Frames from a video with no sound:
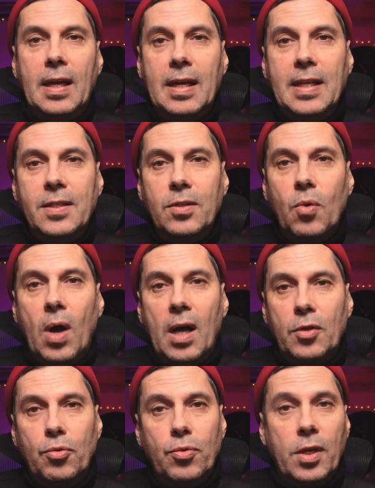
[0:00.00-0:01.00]

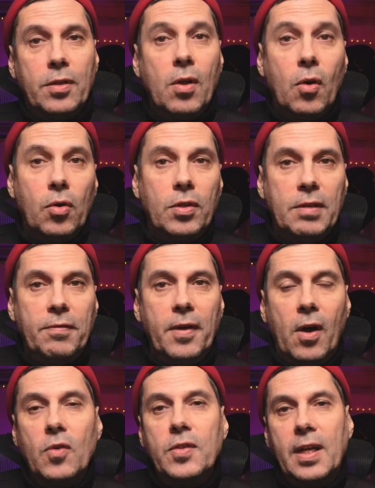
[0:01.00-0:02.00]
l'histoire sous un angle
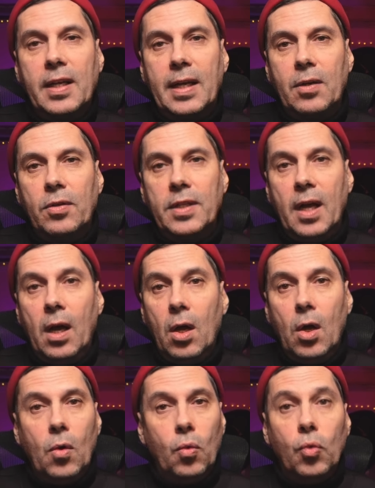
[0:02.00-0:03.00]
différent, c'est le cas de le dire,
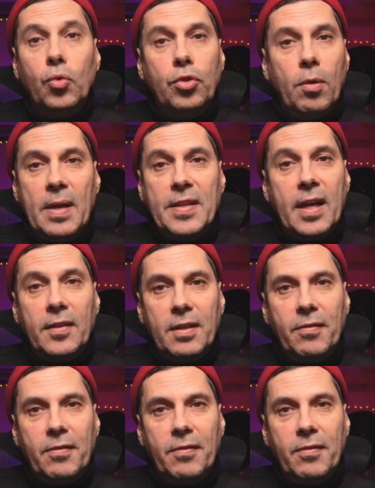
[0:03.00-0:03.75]
ou de manière